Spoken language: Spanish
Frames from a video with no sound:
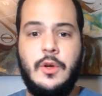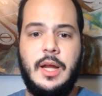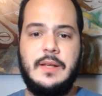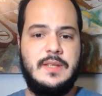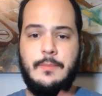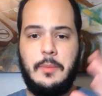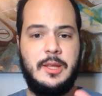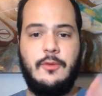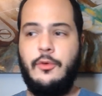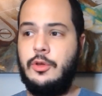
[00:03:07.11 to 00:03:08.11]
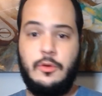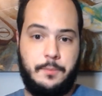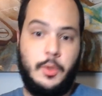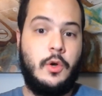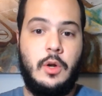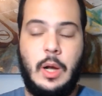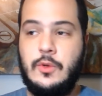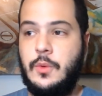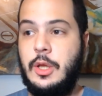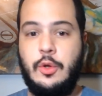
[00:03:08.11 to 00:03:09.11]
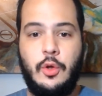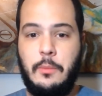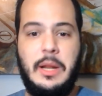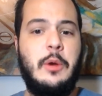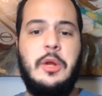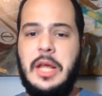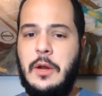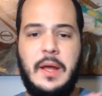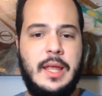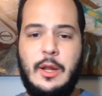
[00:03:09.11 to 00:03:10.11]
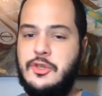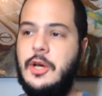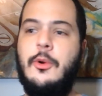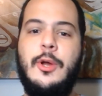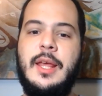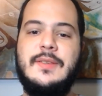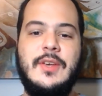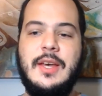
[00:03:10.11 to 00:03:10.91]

que eran simplemente fotos, Pure Holocaust sobre todo, en blanco y negro ahí de los chabones,